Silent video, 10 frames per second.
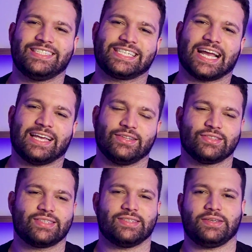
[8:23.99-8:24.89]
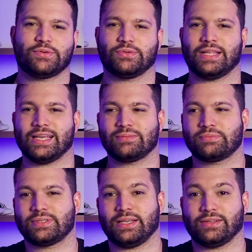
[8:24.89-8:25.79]
de cair nos 5,
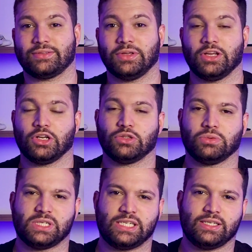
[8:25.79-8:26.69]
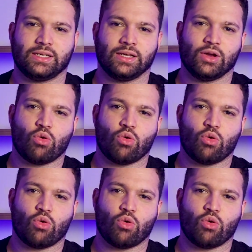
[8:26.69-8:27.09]
10% no dia,